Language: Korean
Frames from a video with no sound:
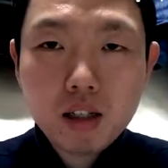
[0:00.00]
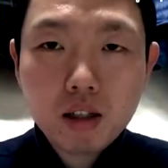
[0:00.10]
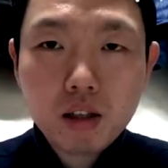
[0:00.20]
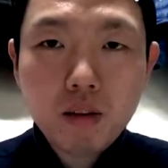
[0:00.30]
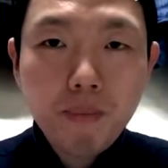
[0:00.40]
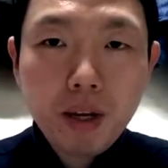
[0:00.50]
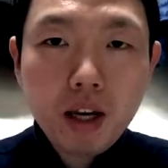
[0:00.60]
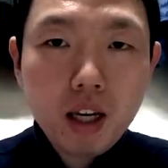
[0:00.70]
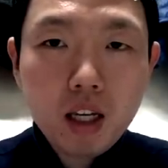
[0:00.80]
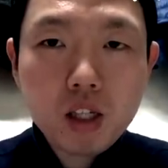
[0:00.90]
그래서
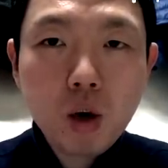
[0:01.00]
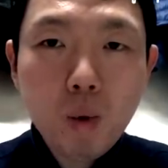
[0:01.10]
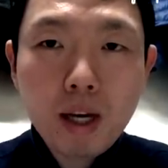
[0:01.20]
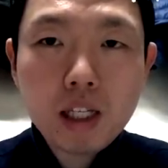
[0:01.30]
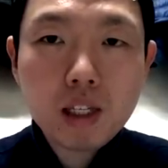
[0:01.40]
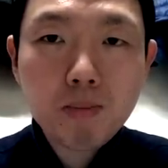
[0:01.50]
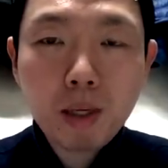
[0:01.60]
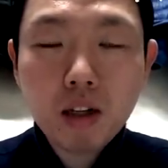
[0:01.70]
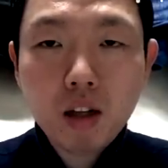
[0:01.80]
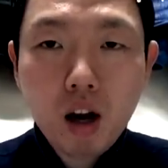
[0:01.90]
He's always
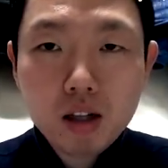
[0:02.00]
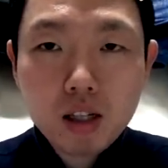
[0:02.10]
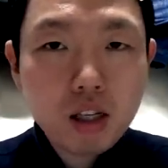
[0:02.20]
been lost.